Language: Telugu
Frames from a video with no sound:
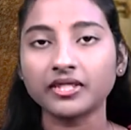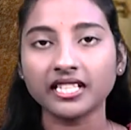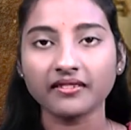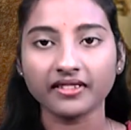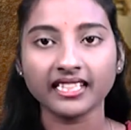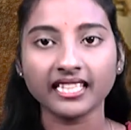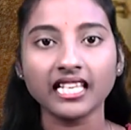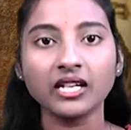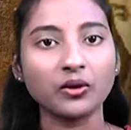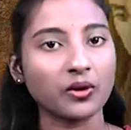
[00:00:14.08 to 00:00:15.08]
పుట్టిన వ్యక్తి
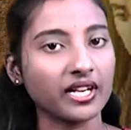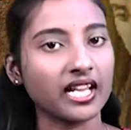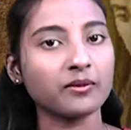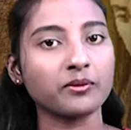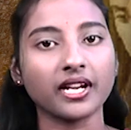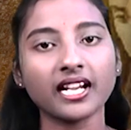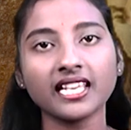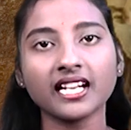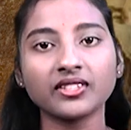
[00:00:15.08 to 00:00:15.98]
కొండా మురళి